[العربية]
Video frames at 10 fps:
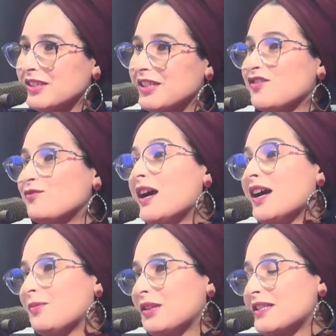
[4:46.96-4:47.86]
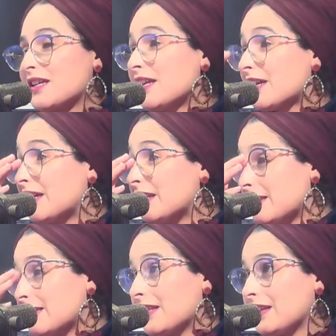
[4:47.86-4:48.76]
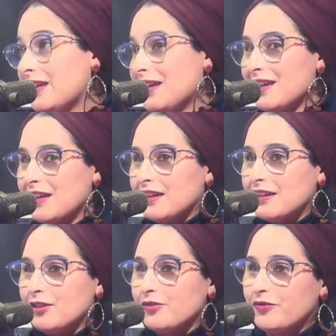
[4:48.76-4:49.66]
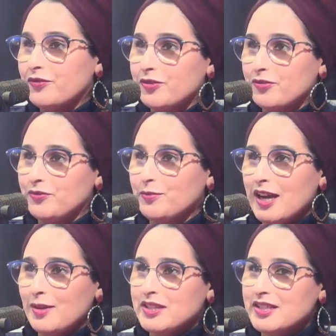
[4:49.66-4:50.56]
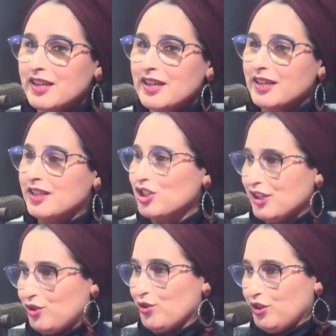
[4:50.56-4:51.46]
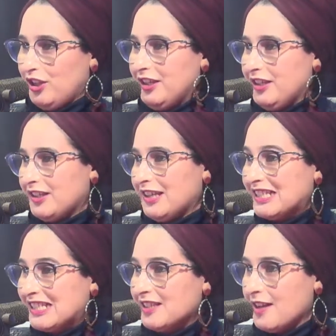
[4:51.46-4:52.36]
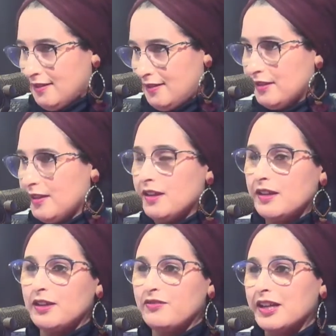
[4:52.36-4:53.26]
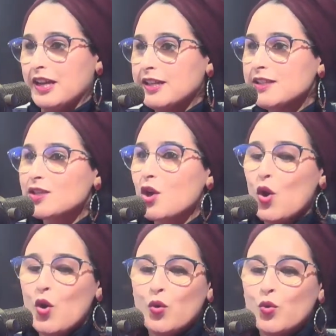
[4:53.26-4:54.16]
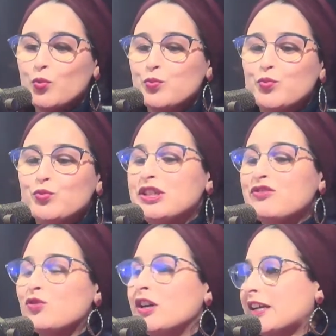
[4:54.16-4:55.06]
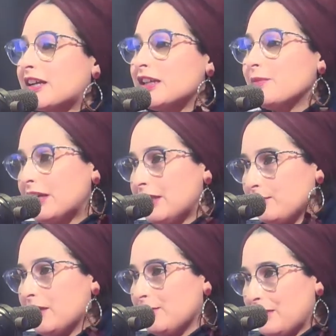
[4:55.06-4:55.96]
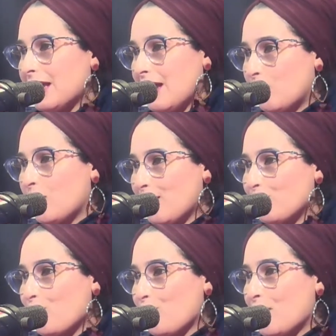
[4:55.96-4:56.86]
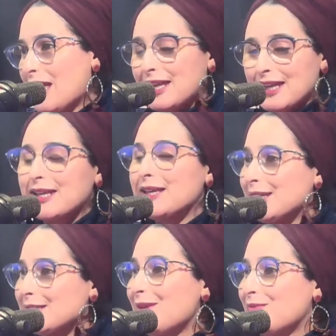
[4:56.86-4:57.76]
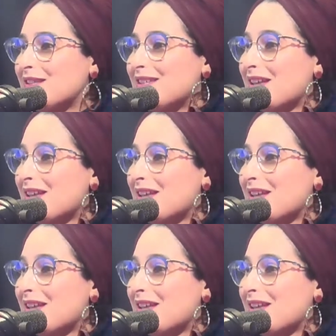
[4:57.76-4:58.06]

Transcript: كانت في ما قبل التاريخ كان الانسان في ما قبل التاريخ كان شاسور يعني كيصطاد الفرائس ودي فوا يقدر ما ما يلقى والو كان كيعتمد تلقى